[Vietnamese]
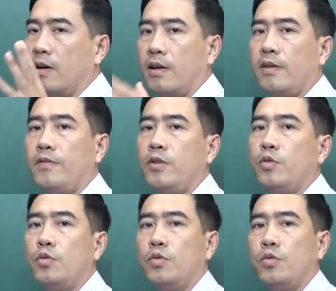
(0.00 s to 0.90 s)
ở cái ví
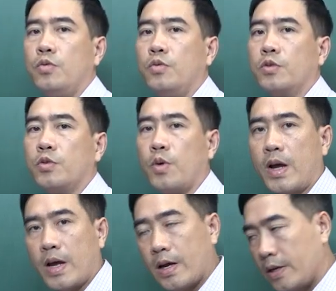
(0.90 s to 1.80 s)
dụ số
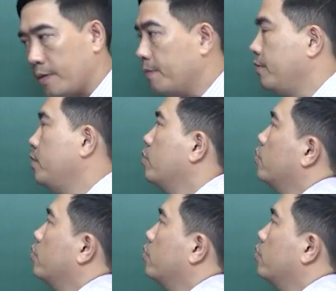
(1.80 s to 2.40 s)
2 ví dụ